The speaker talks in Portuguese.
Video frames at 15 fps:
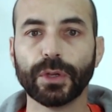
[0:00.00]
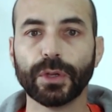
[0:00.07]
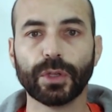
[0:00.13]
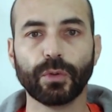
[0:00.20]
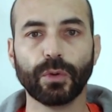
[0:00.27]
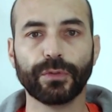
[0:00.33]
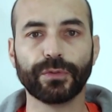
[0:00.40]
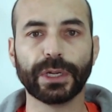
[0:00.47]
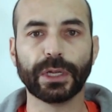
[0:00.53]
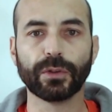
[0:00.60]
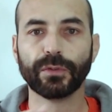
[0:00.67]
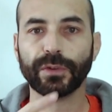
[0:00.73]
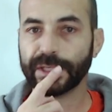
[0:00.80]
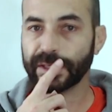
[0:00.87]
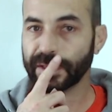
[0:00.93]
e o afinador
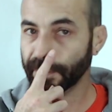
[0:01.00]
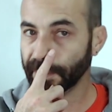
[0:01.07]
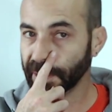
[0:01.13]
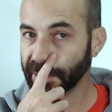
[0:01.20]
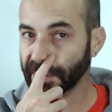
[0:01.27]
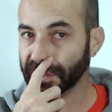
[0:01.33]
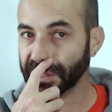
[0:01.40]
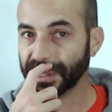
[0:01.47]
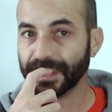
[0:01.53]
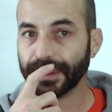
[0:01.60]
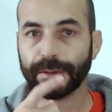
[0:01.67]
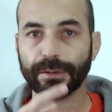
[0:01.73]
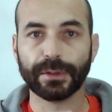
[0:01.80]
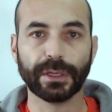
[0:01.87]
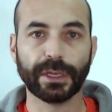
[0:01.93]
vai dizer pra gente
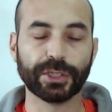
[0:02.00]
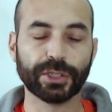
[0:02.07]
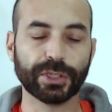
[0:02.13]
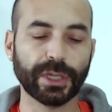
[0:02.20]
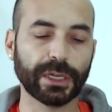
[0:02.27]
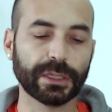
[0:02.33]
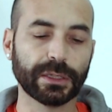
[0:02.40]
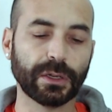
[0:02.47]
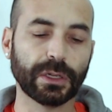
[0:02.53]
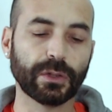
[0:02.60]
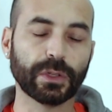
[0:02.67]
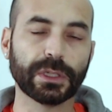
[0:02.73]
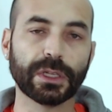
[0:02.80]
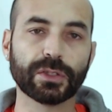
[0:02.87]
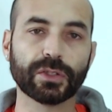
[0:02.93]
que a gente está cantando a
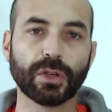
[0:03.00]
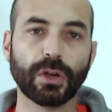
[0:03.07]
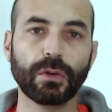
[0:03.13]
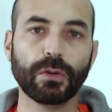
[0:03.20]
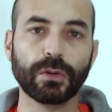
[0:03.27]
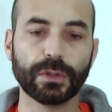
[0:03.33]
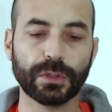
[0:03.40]
nota Sol,